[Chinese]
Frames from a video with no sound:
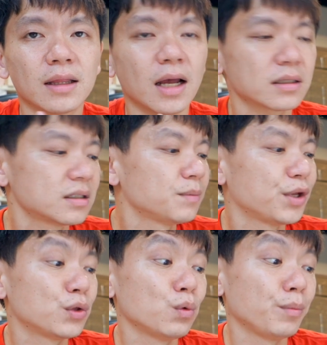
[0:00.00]
然它识
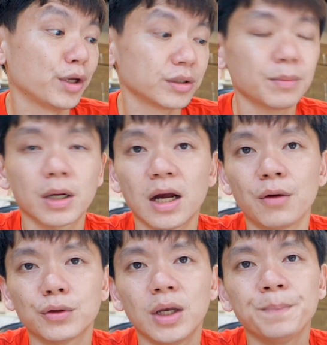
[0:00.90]
别度没有这么
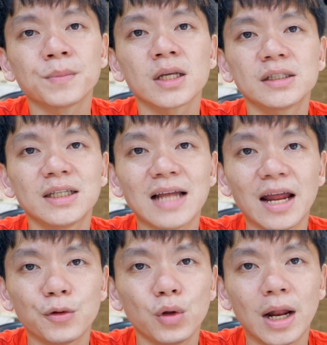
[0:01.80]
高，因为现
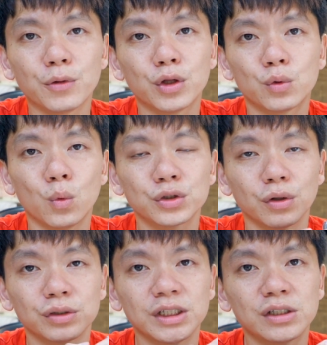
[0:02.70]
在越来越多
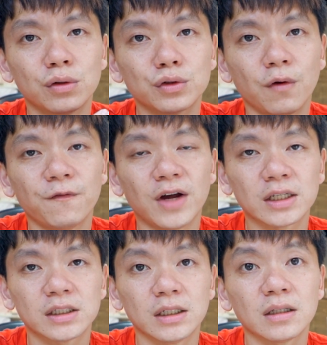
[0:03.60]
手机是用这种
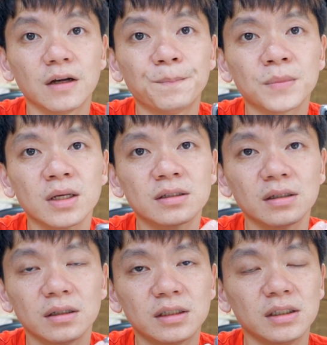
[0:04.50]
方形的。
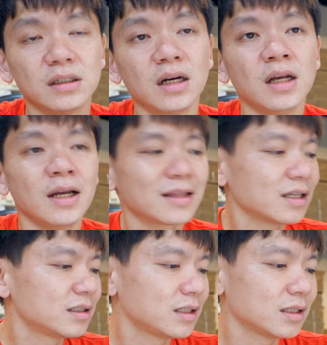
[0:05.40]
设计啊，
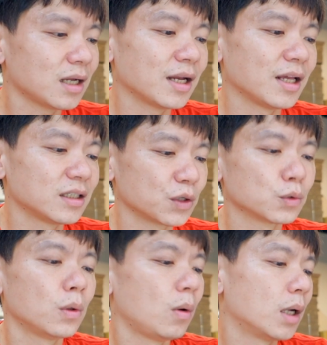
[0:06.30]
但是仙在你也讲
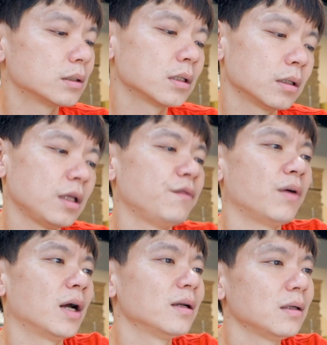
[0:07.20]
说，哇，这个地
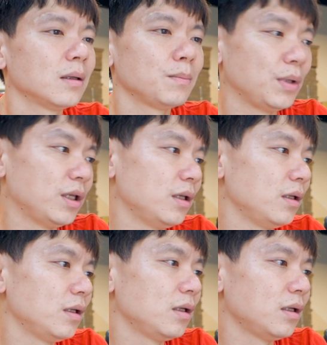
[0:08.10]
方比
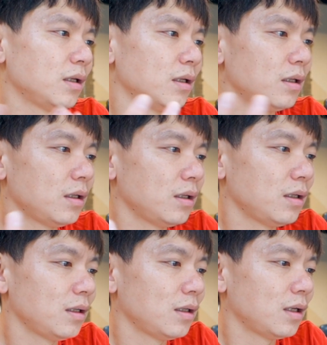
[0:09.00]

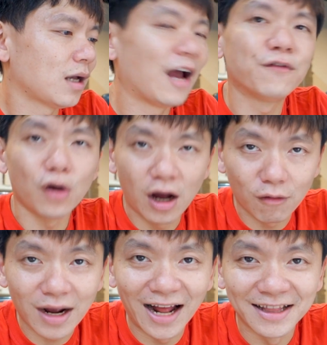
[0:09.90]
iPhone
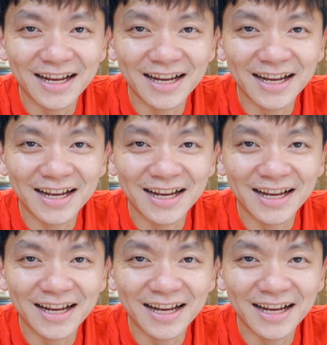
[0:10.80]
好看，